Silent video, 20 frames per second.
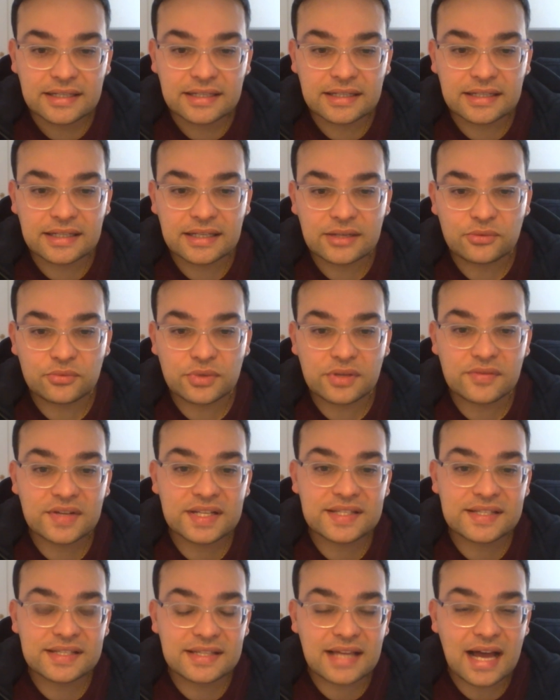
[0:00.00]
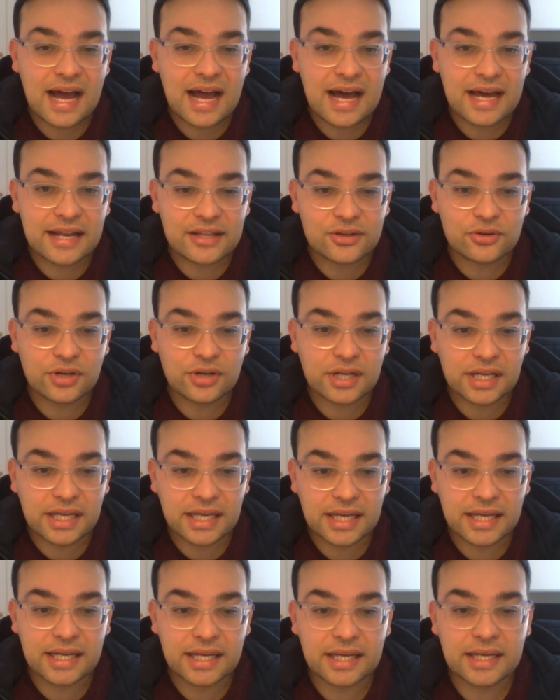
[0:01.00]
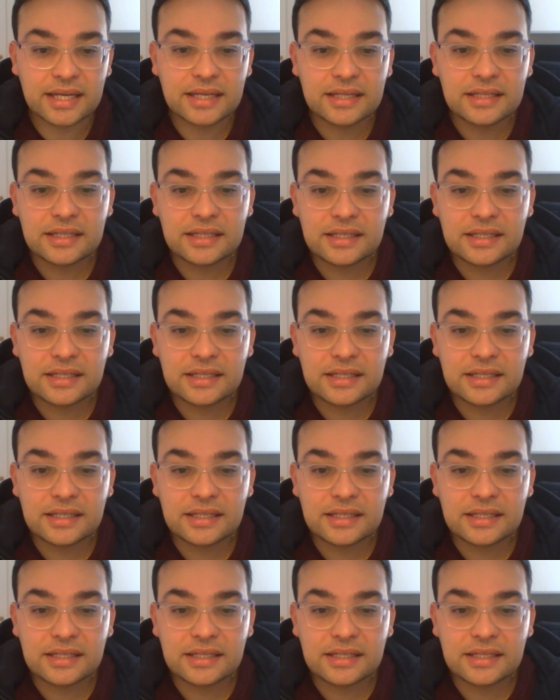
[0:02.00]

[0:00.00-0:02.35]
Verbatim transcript: eh, universitario che